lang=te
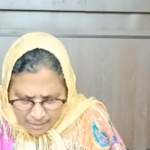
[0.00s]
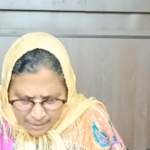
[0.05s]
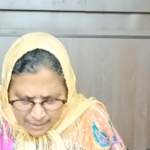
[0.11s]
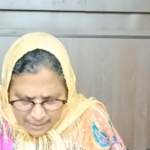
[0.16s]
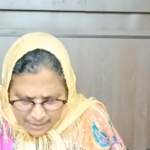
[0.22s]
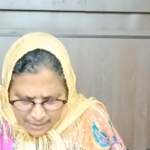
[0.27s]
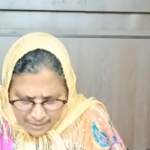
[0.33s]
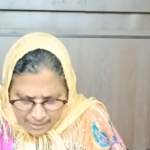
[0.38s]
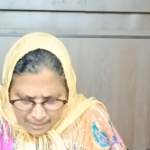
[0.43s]

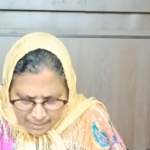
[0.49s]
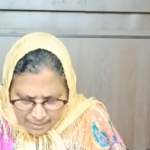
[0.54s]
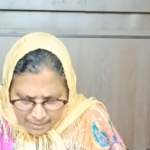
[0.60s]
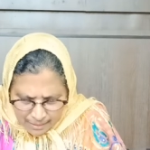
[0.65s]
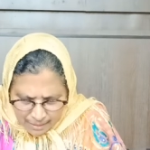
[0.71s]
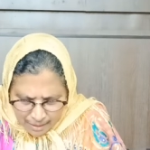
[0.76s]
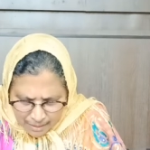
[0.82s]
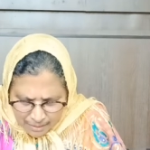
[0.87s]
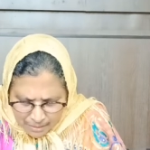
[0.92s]
నాయన
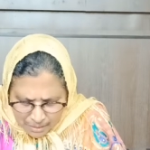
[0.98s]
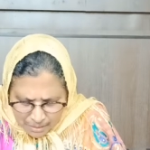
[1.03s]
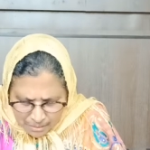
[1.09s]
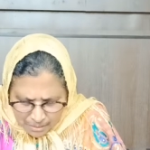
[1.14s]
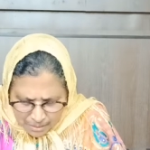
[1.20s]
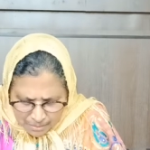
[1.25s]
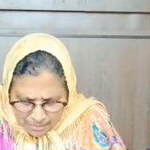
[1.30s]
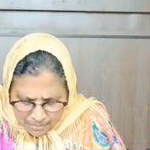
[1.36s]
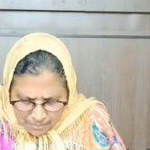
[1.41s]

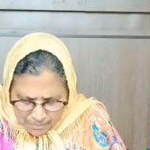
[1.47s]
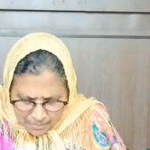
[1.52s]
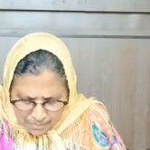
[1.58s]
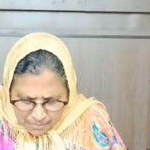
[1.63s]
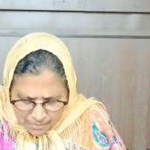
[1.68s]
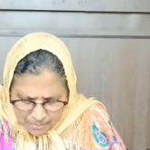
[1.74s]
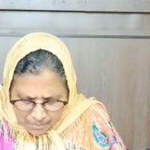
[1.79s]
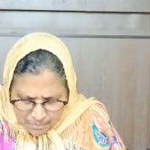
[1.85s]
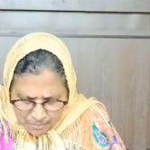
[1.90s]
అందుకొరకు
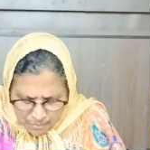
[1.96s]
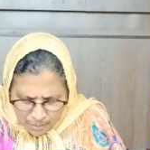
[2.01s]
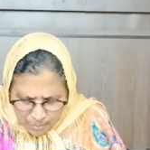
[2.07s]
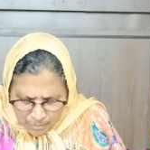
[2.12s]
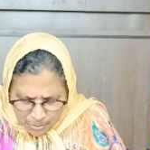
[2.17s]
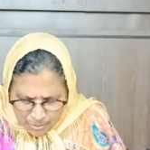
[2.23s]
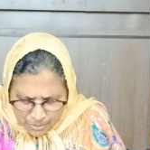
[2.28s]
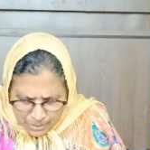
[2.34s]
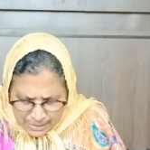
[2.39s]

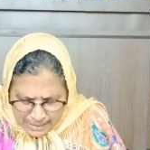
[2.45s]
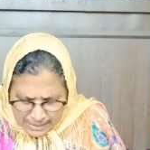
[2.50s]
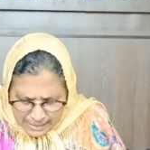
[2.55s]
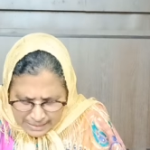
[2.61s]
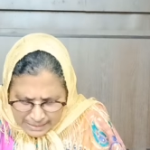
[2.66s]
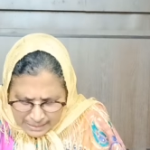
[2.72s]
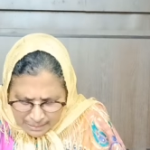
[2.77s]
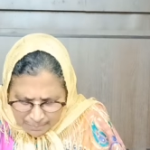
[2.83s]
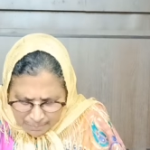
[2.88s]
మమ్మను
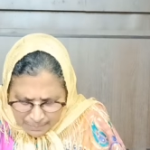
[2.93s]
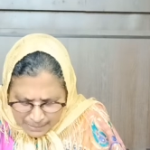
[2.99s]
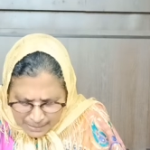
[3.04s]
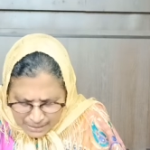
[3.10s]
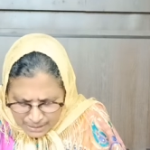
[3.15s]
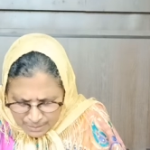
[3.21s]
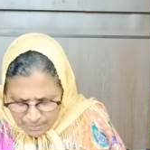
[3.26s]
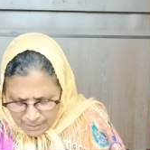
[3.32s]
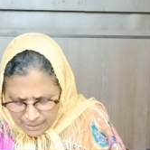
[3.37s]

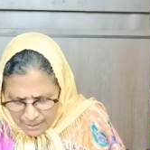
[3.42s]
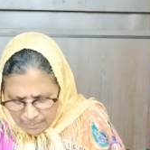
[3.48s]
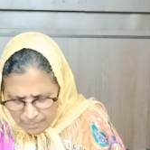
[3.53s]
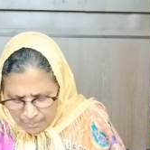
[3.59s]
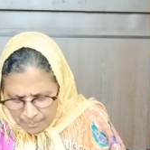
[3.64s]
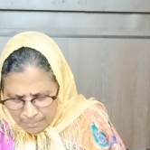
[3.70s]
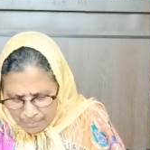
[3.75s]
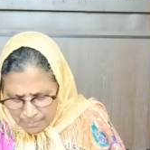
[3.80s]
సిద్ధపరచమని